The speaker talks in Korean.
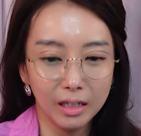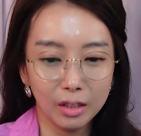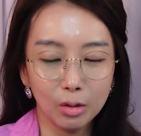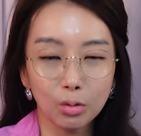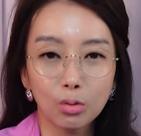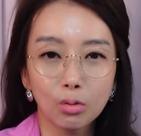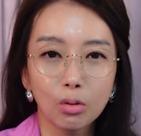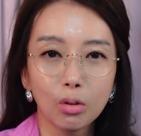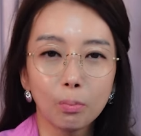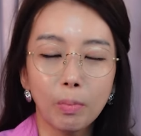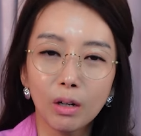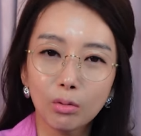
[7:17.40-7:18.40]
이거
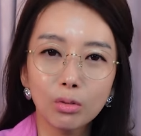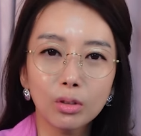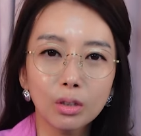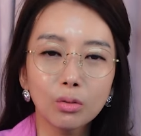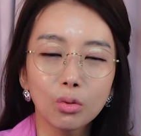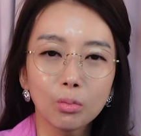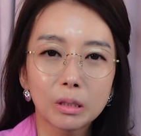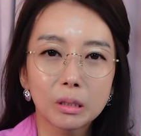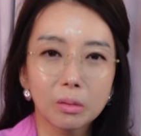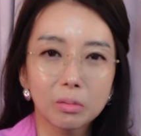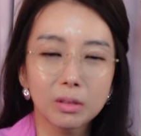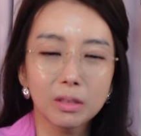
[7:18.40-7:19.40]
빵 굽긴 놈이
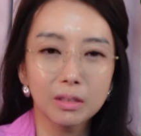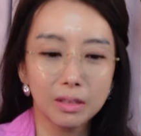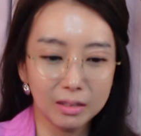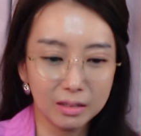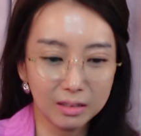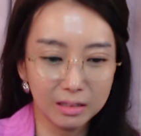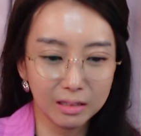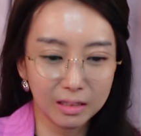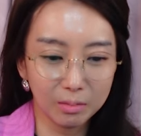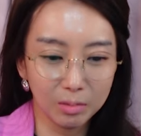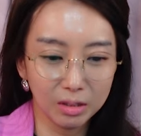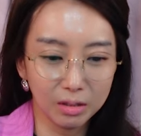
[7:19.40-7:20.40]
썩낸다는
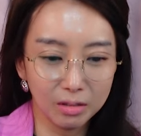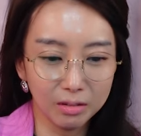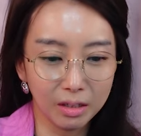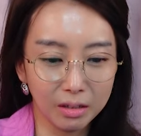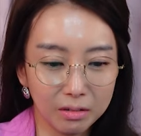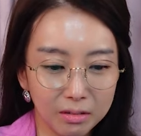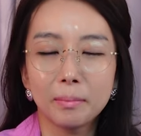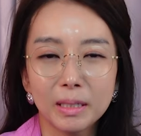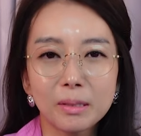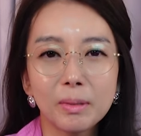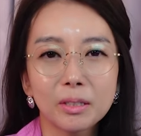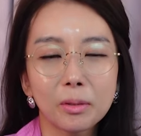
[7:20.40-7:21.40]
느낌이 드네요.
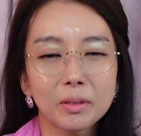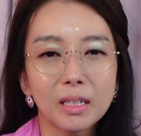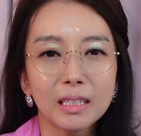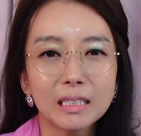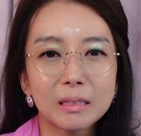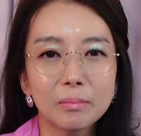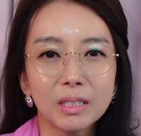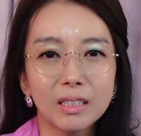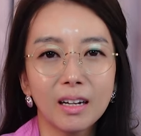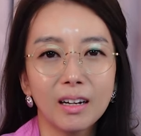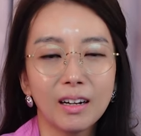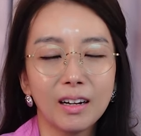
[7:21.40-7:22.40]
마지막
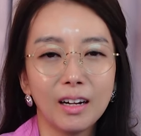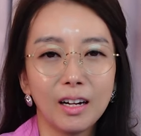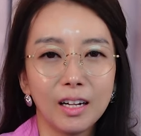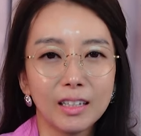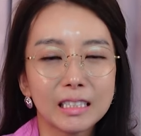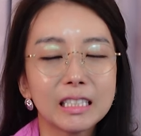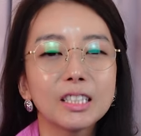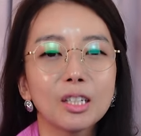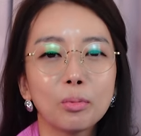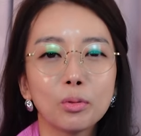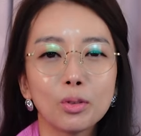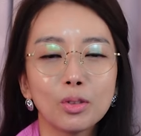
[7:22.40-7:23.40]
정리하겠습니다.
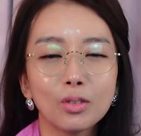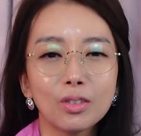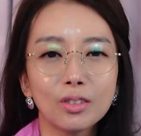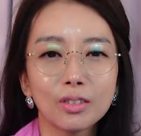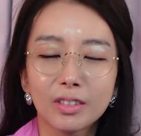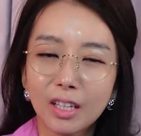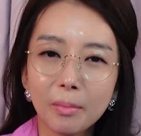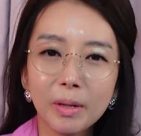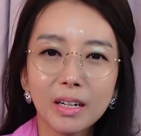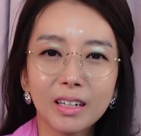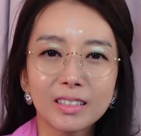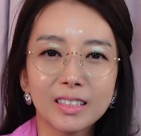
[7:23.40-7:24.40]
진짜 보수는
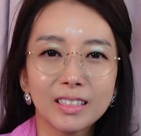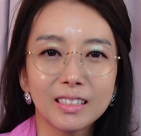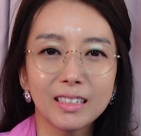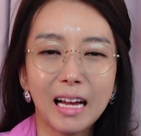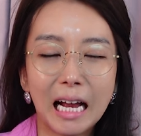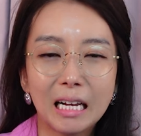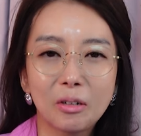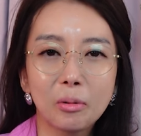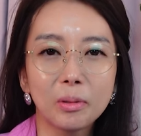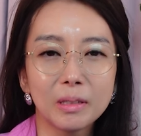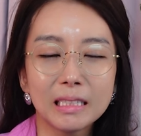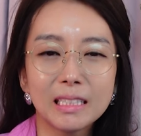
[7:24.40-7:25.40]
땀의 가치를
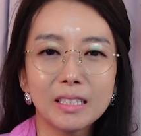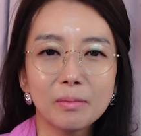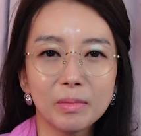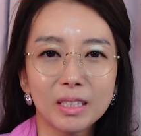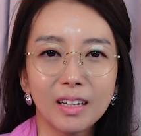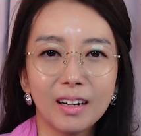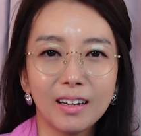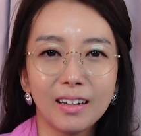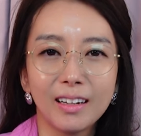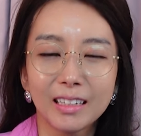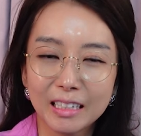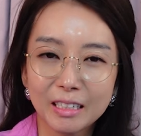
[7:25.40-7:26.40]
알고 있습니다.
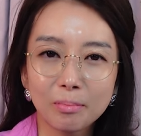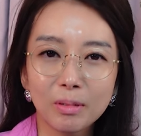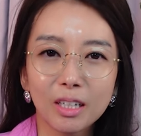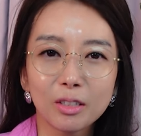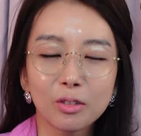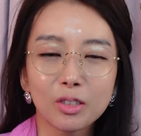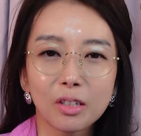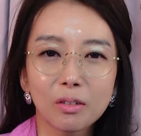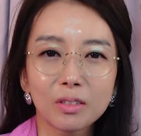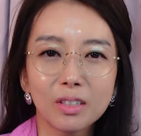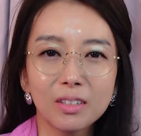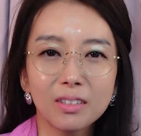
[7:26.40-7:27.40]
그립다
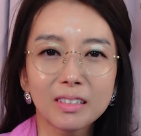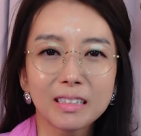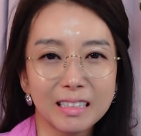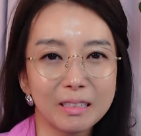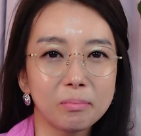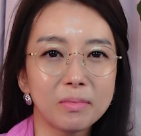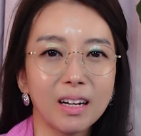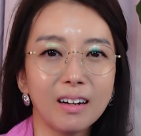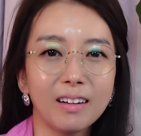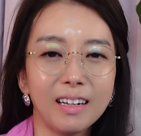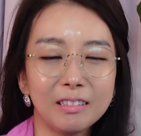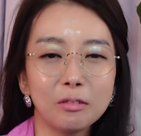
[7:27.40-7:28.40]
윤석열,
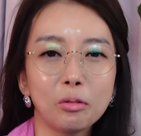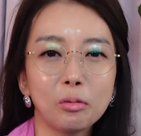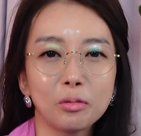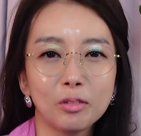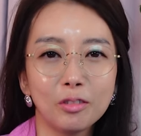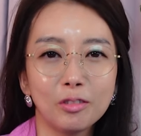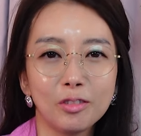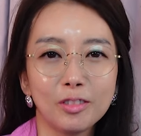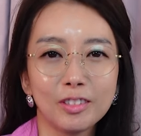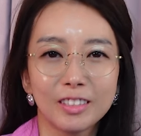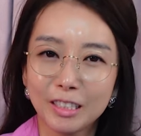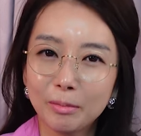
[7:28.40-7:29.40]
그립다 한동훈.
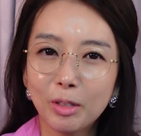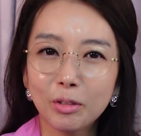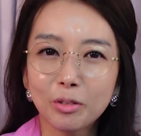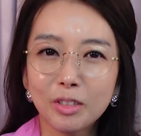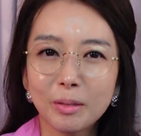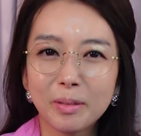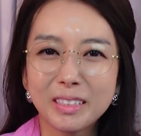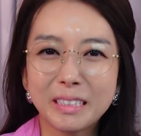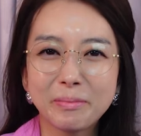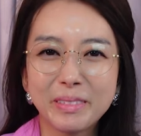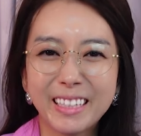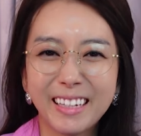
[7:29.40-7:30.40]
김영윤
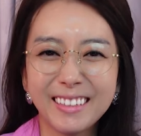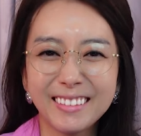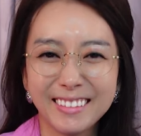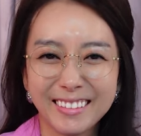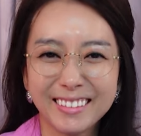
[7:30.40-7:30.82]
TV였습니다.